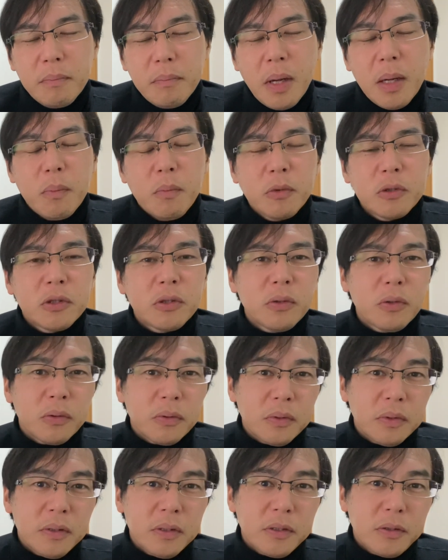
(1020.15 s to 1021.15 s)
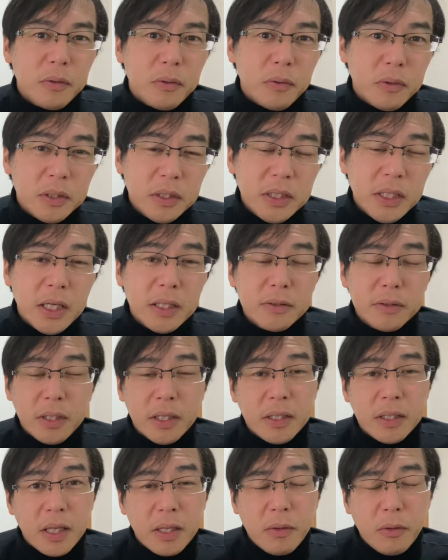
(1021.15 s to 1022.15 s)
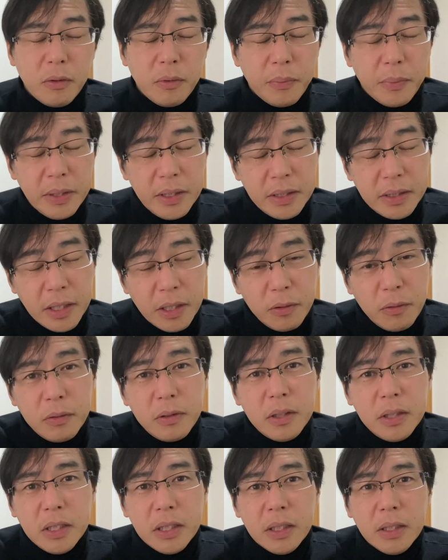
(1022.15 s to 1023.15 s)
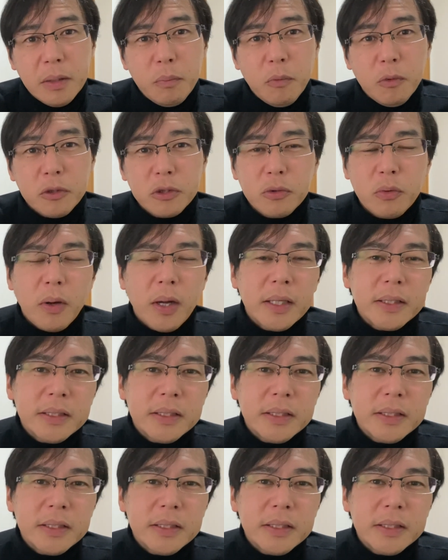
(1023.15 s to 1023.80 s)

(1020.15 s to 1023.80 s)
まあもちろん、そのリアルで例えば行った時にもう人がい